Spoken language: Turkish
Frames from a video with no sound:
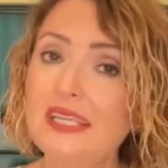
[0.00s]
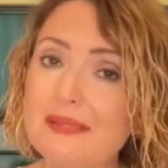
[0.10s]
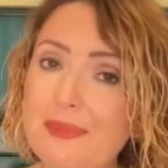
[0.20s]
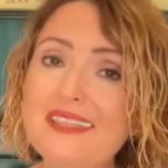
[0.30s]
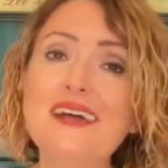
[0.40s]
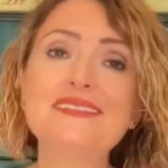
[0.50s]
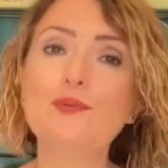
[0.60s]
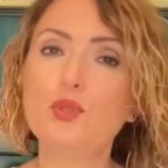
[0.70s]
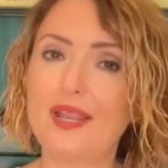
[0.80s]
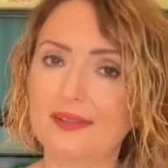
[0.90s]
Bedensel
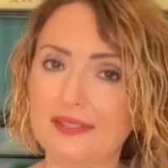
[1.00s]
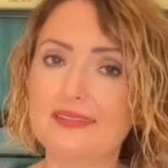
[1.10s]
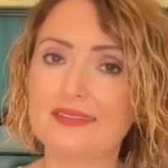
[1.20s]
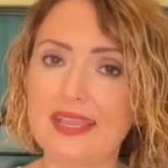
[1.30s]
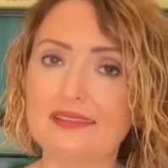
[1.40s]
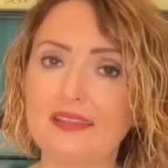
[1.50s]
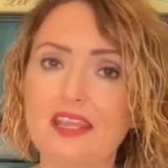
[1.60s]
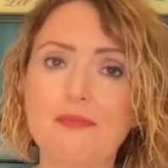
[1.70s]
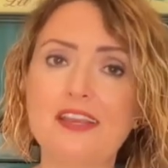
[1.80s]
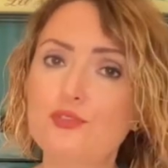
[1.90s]
olarak da sizi
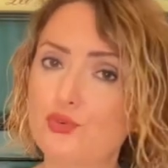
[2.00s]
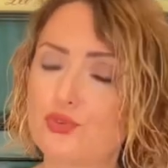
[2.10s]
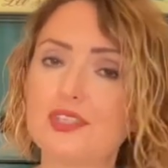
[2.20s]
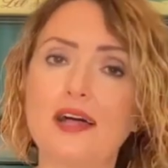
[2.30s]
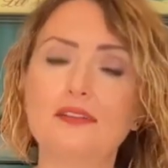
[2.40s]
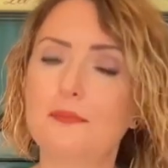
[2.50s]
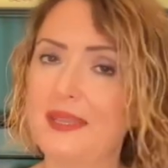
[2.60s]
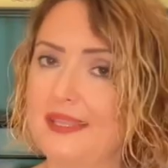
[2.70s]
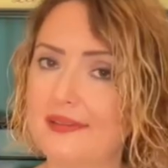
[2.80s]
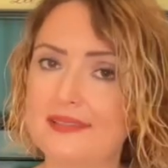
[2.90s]
etkileyebilir. Ruhsal,
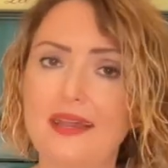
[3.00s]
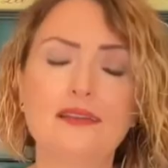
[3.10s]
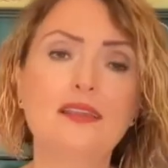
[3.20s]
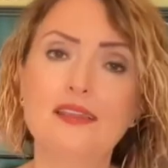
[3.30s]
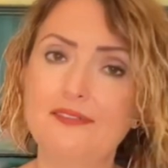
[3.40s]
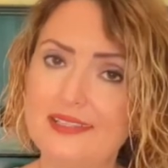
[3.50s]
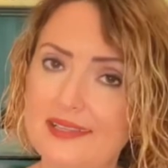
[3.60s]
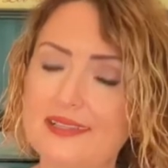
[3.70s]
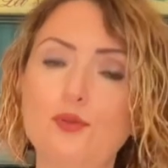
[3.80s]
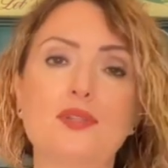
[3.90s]
bedensel,
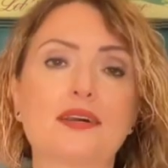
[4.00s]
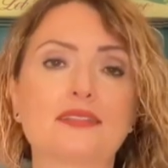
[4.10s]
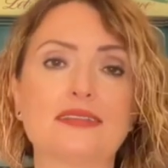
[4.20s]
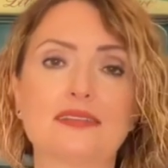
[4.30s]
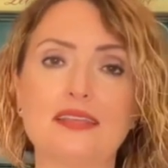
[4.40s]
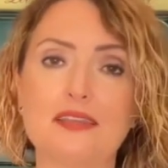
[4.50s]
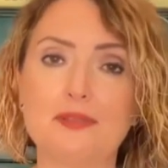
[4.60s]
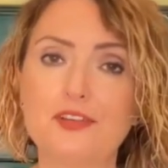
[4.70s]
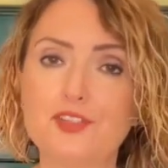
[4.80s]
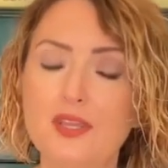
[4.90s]
fiziksel olarak da
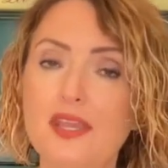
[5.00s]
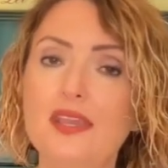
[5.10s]
etkileyebilir.